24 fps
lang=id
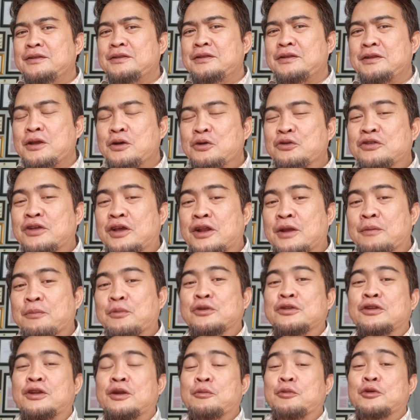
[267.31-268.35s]
tidak usah
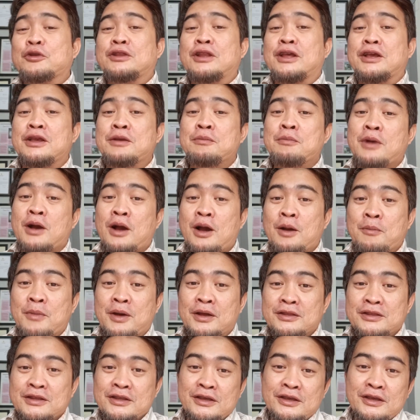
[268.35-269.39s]
repot-repot lagi
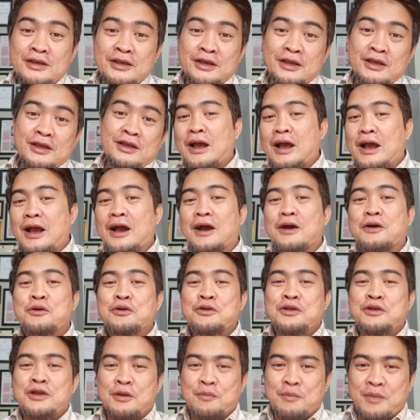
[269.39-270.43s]
mengamati
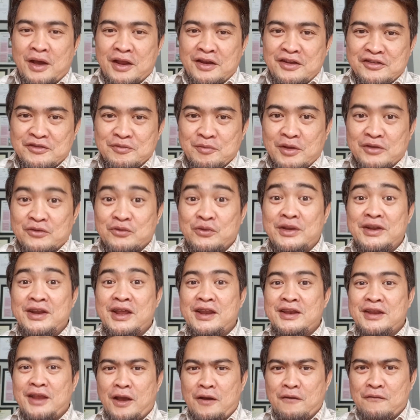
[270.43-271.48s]
akunnya Pak Anies
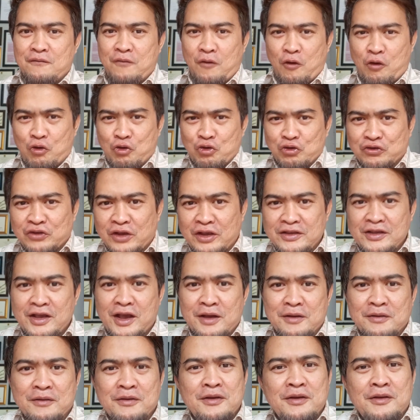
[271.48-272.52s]
Baswedan ya. Fokus
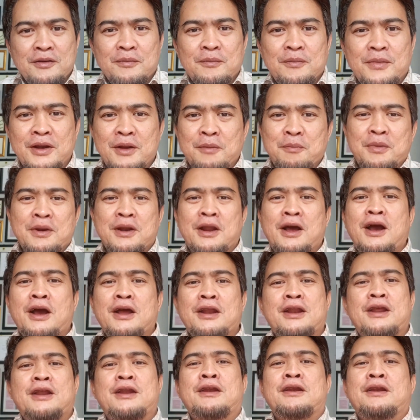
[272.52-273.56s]
saja pada
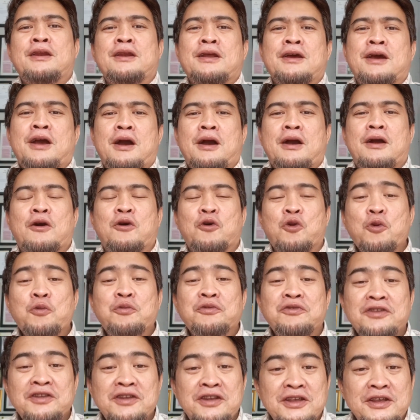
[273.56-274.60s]
penanganan
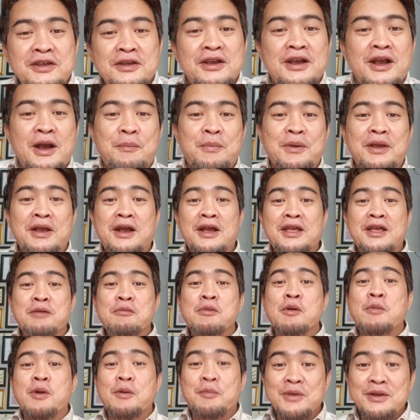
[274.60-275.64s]
korupsi di KPK yang
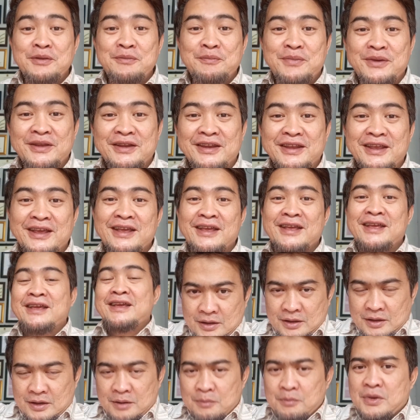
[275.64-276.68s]
Bapak pimpin ya.
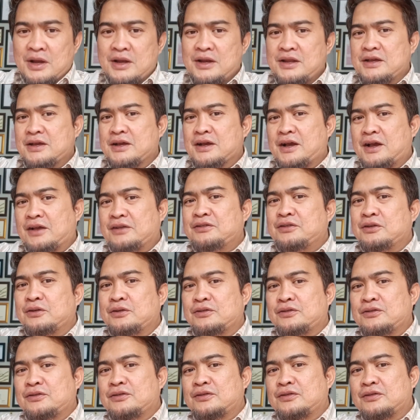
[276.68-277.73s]
Kembali ke
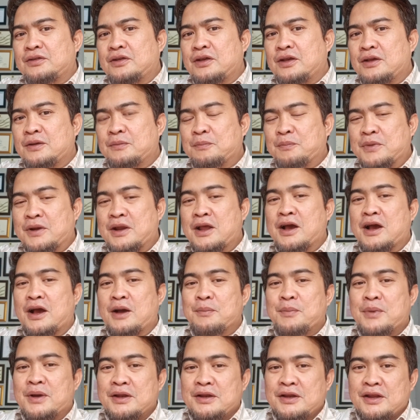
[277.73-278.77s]
kasus
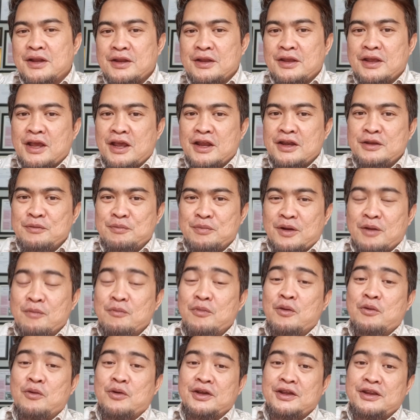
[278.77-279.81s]
penangkapan dari Edi
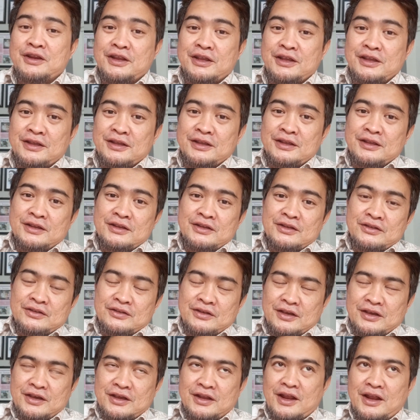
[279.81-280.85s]
Prabowo ini,
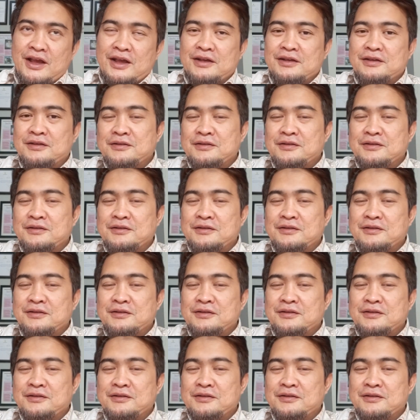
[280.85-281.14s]
saya kira